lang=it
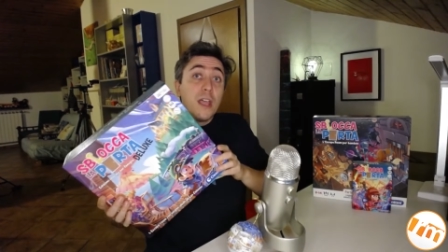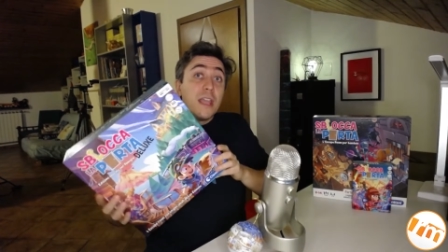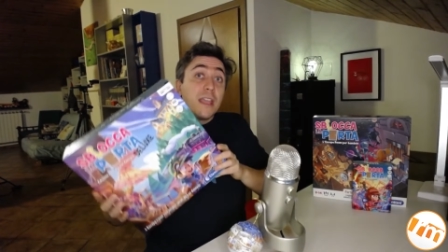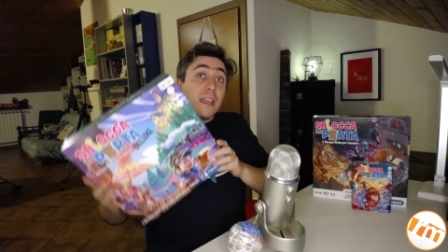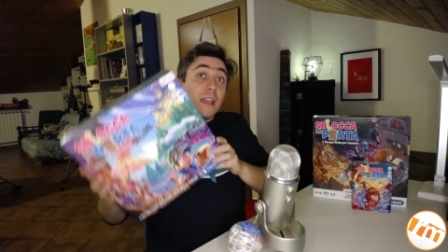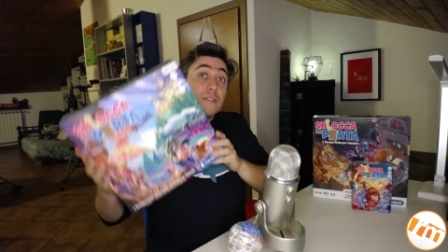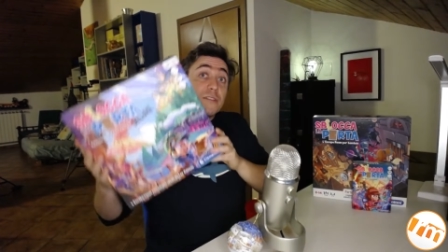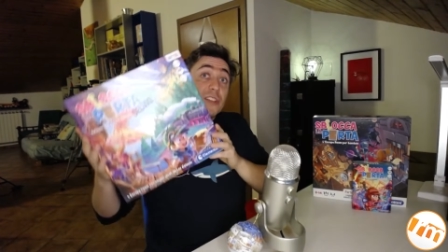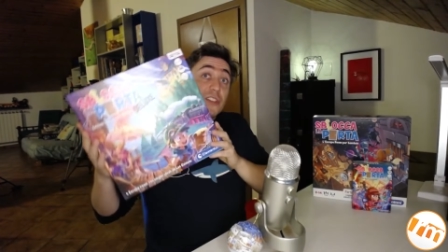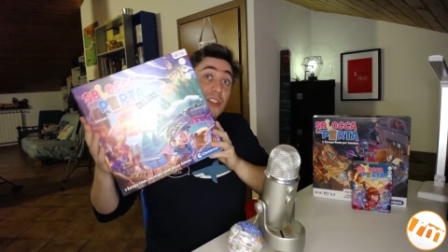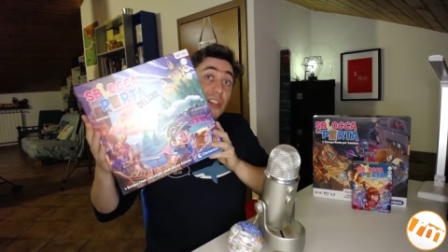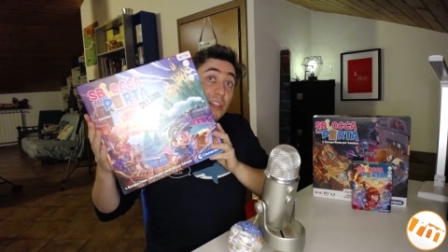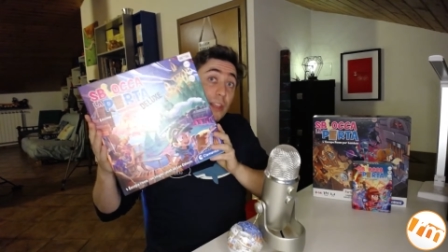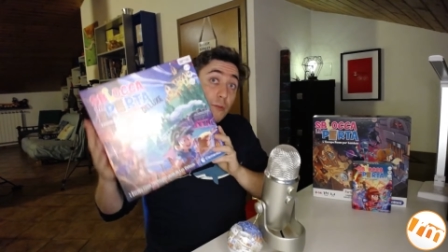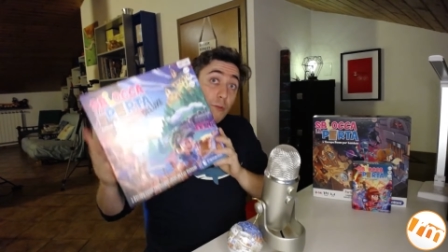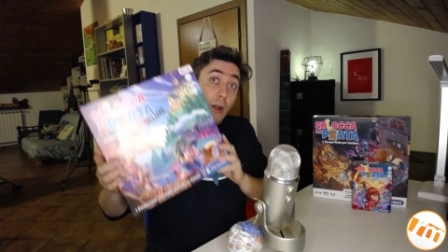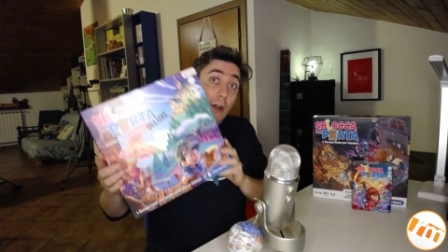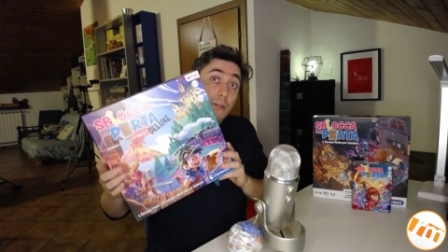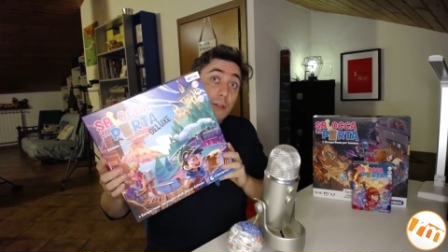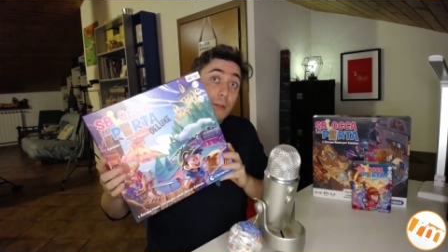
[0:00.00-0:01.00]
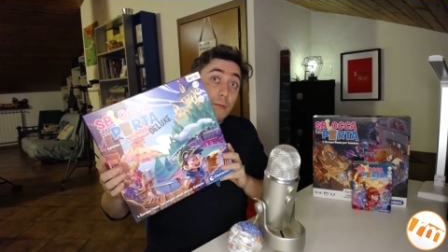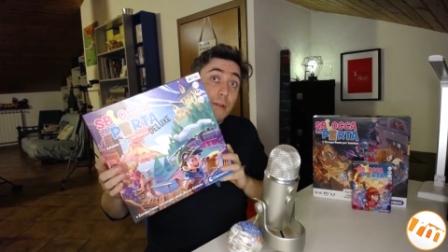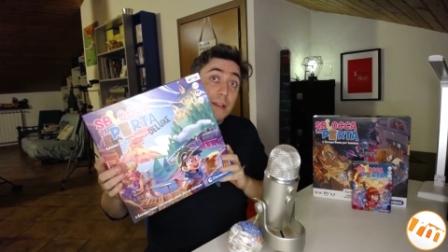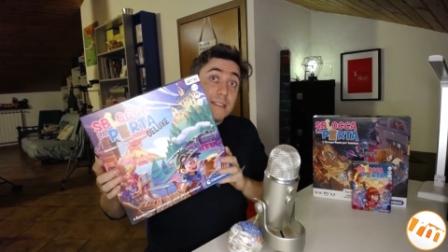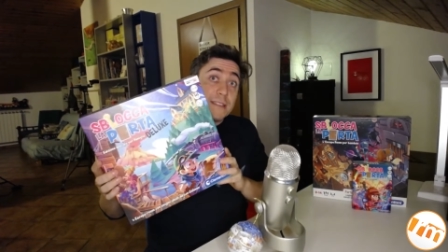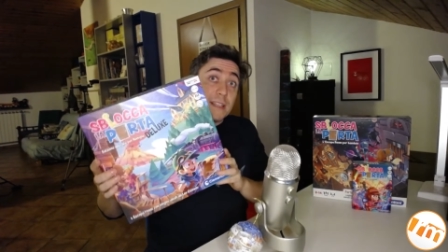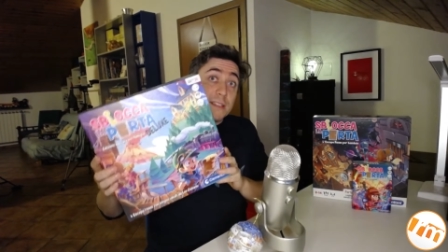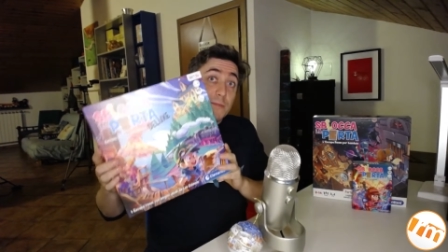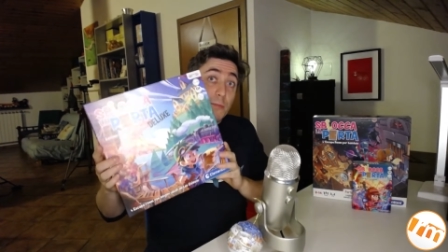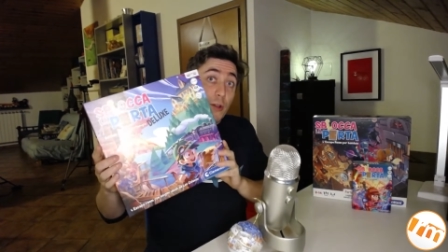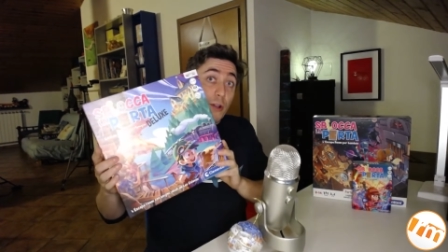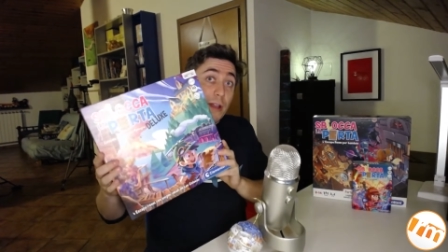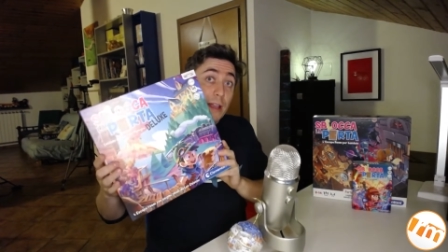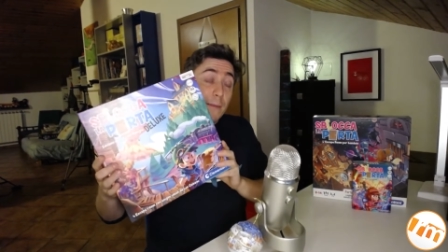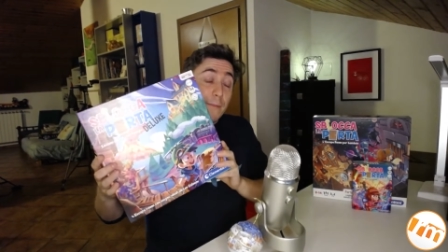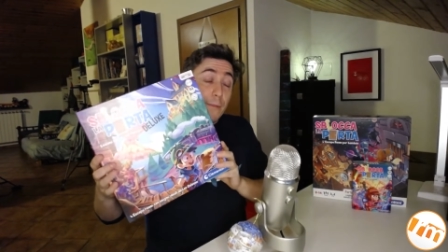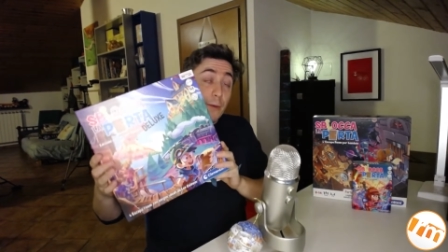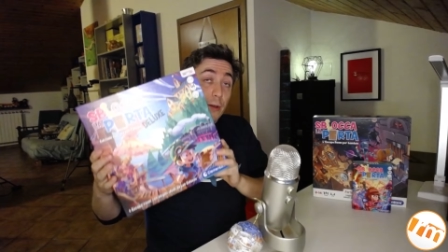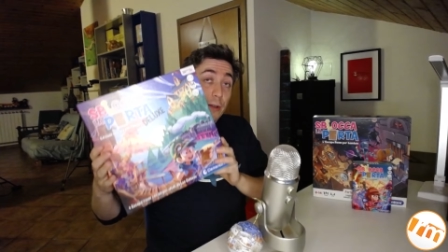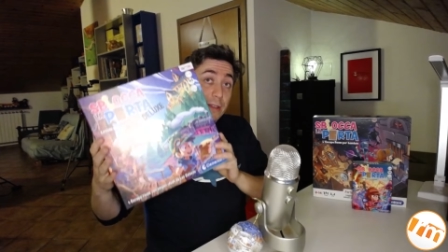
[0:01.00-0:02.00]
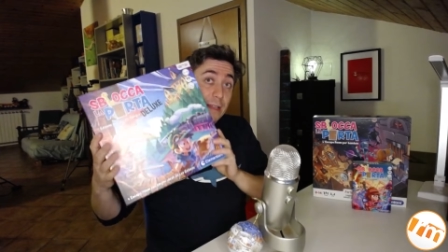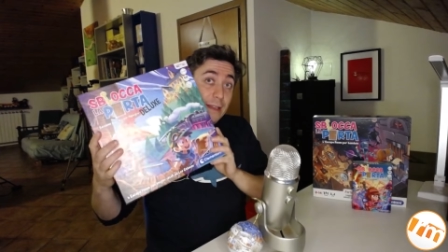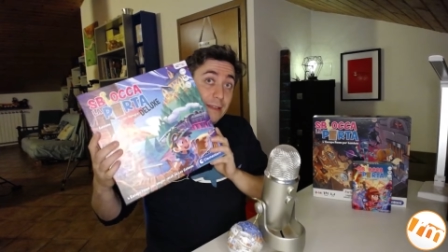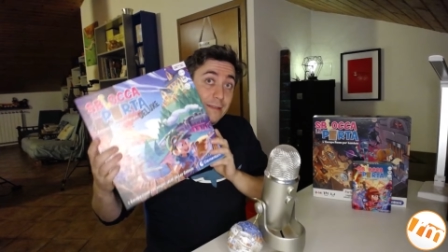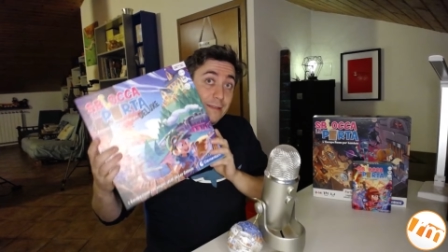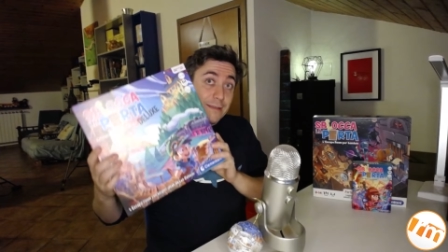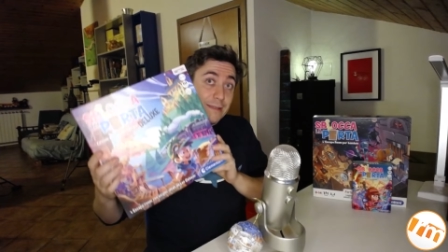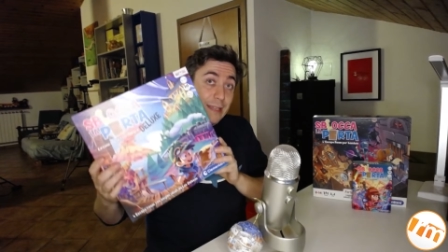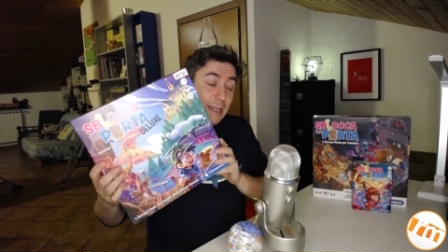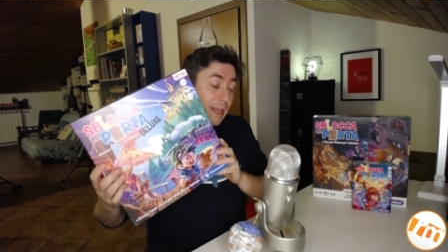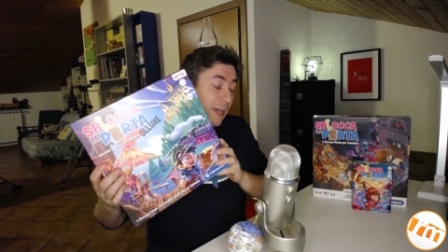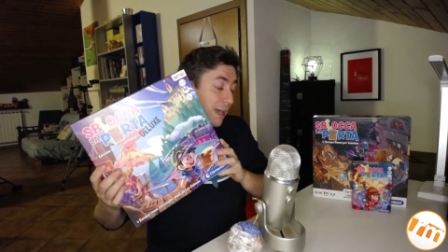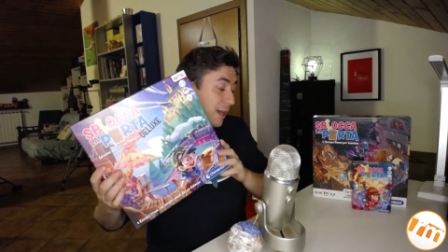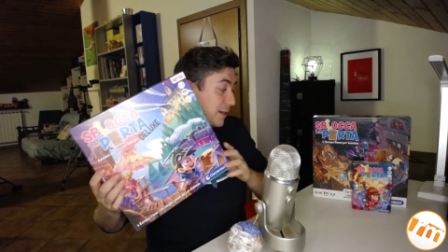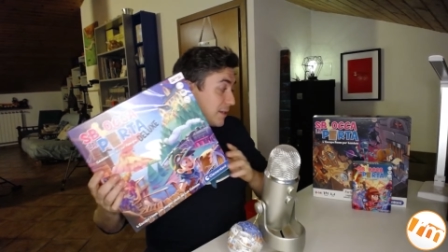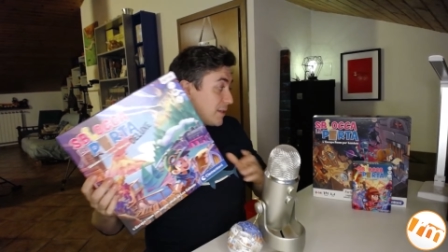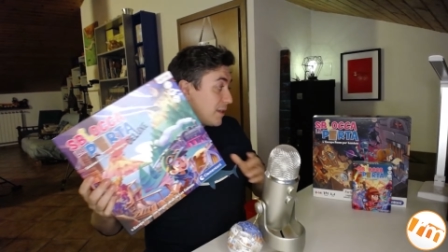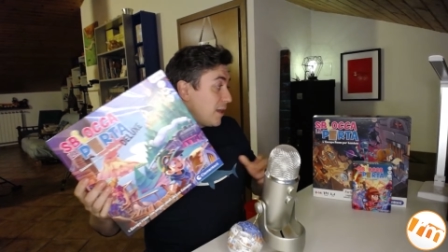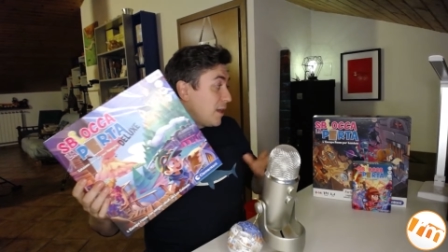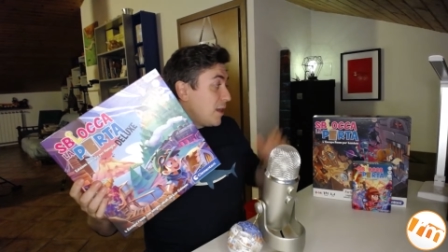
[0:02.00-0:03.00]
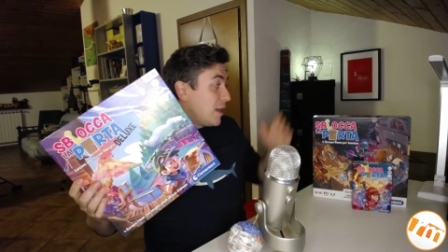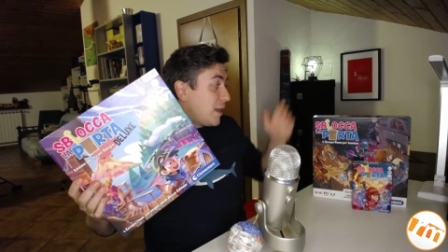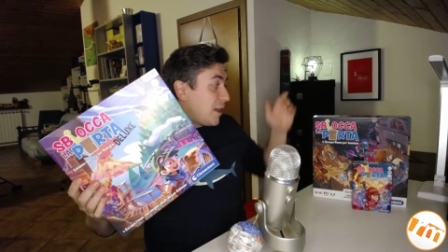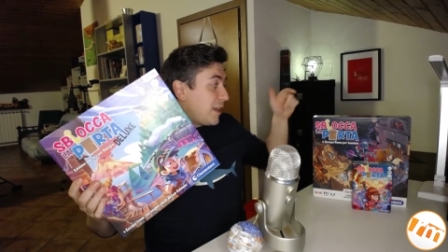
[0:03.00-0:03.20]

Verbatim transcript: che cosa c'è di nuovo in questa Sblocca la porta Deluxe,